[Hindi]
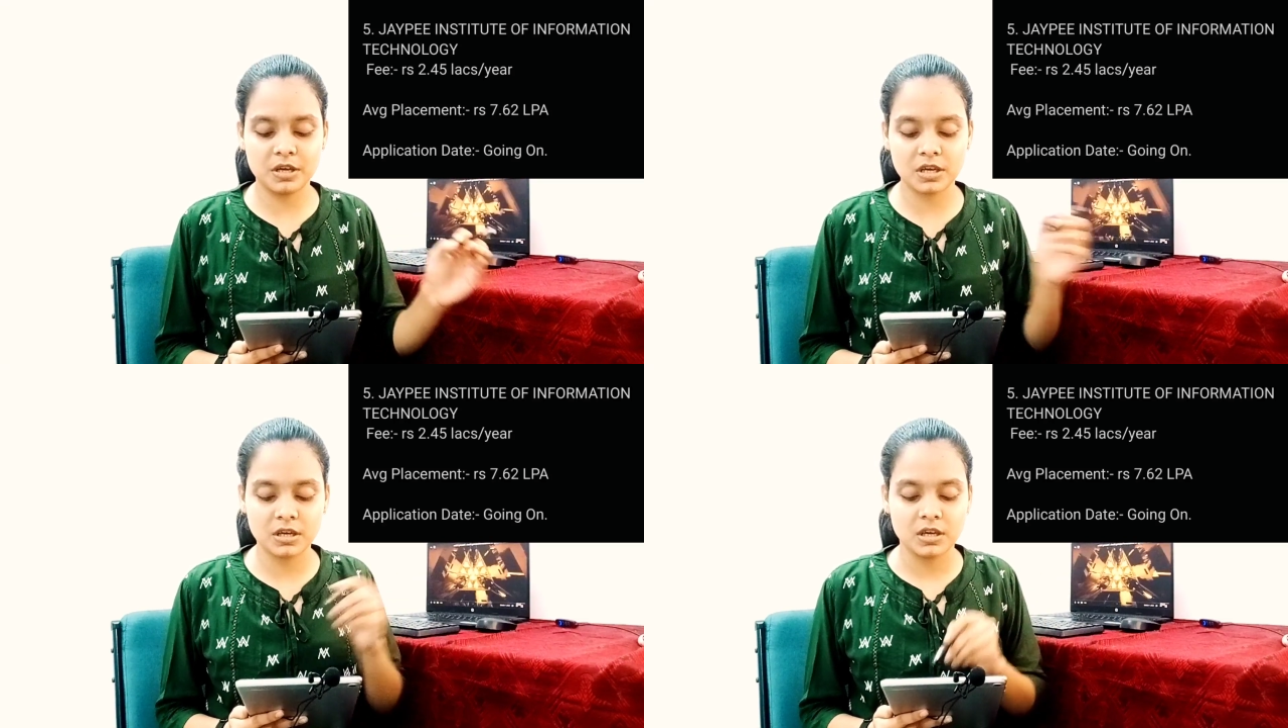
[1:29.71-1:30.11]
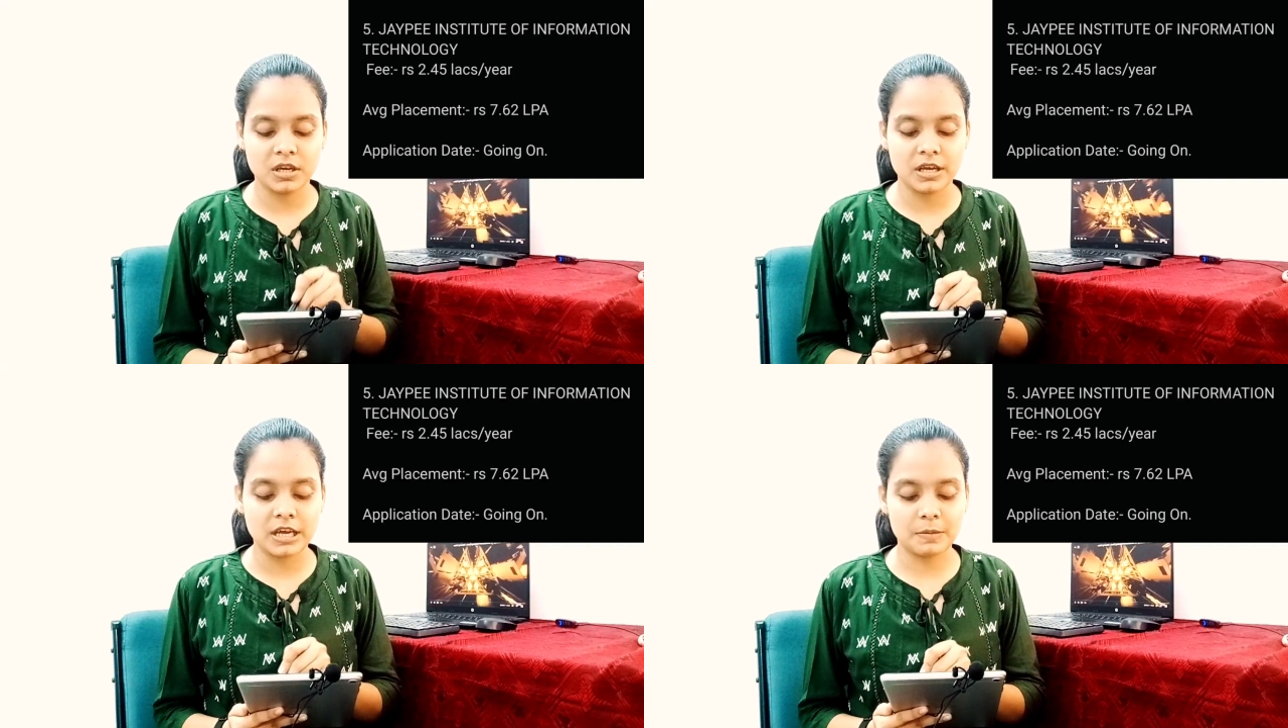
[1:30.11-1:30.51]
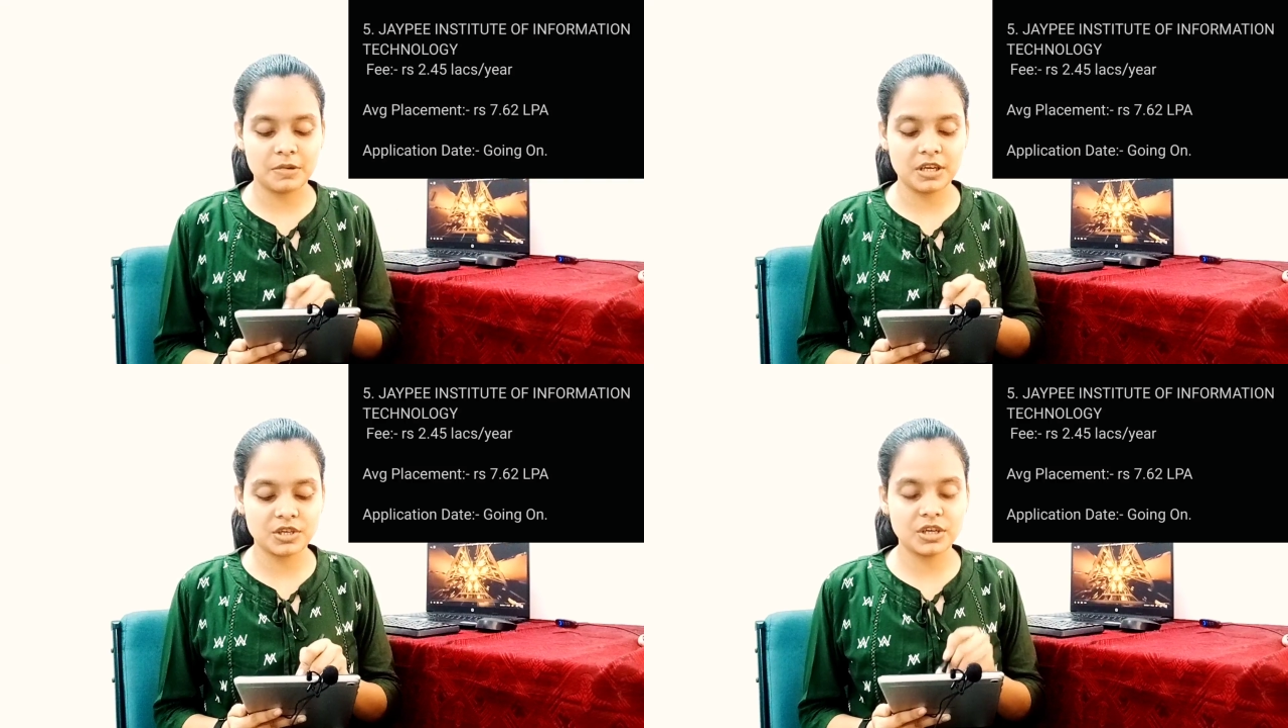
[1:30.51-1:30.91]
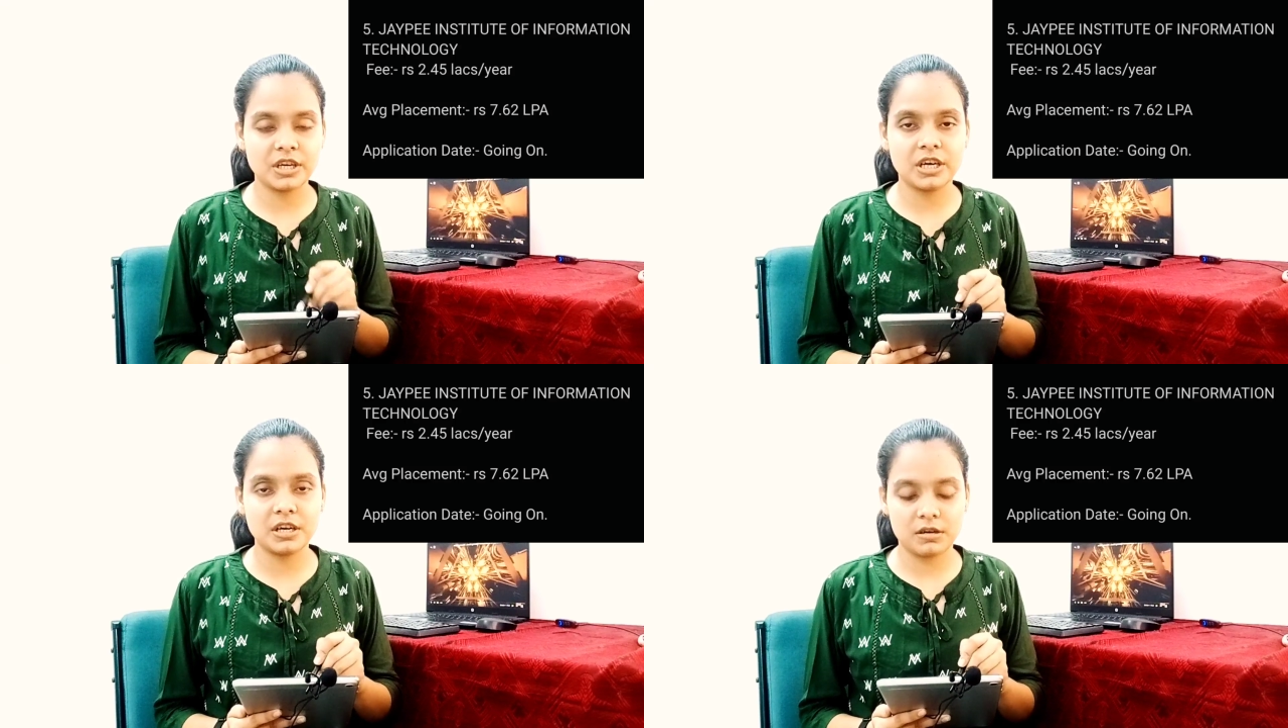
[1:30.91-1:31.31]
पी एप्लीकेशन
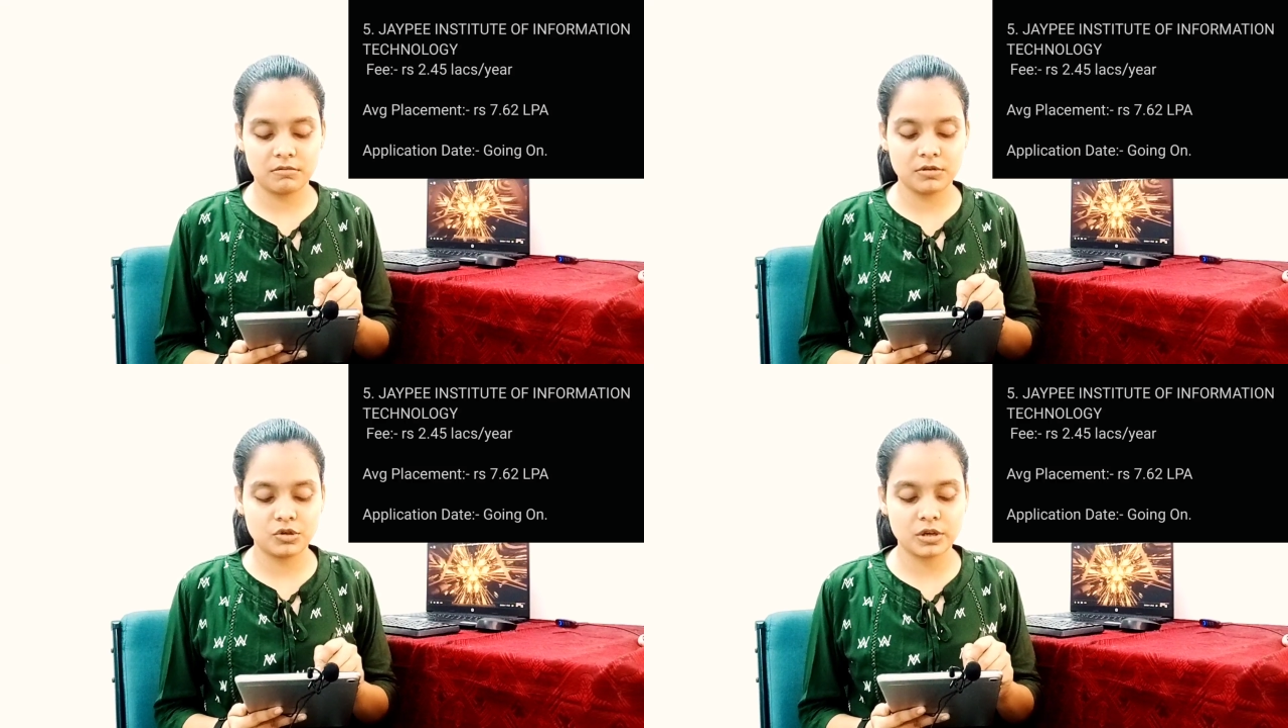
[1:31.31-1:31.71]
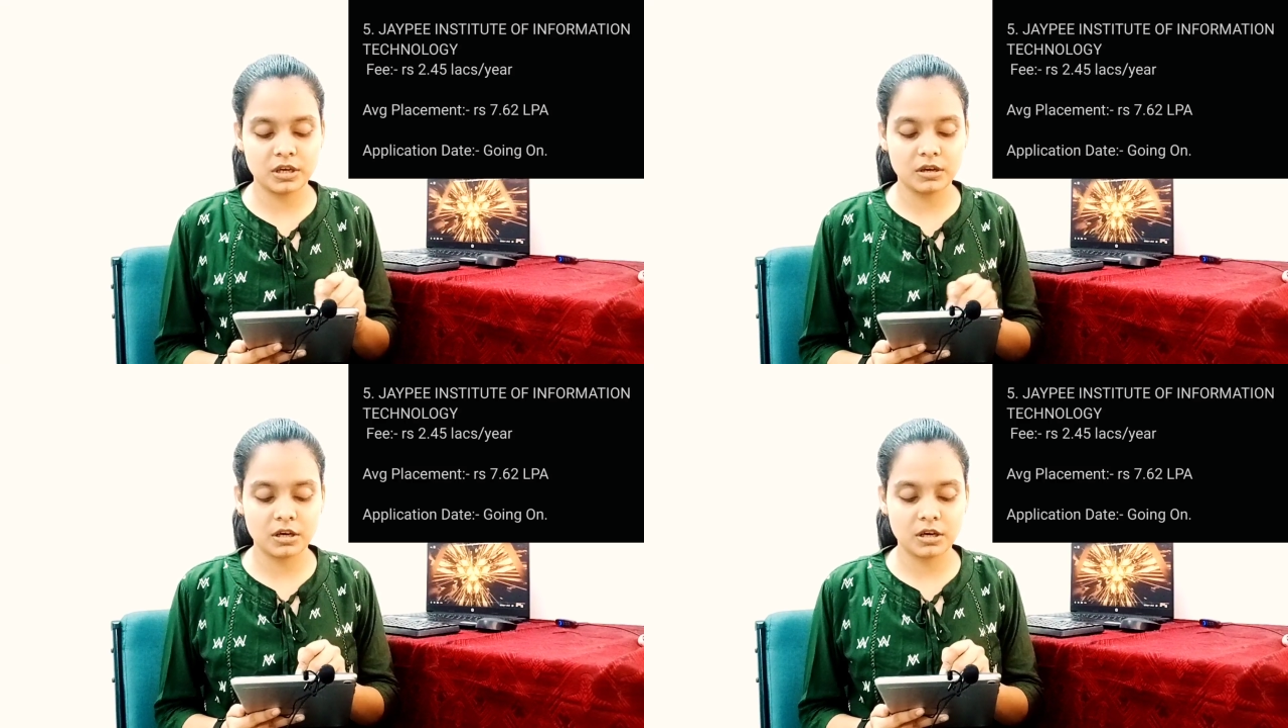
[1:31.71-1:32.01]
डेट जो है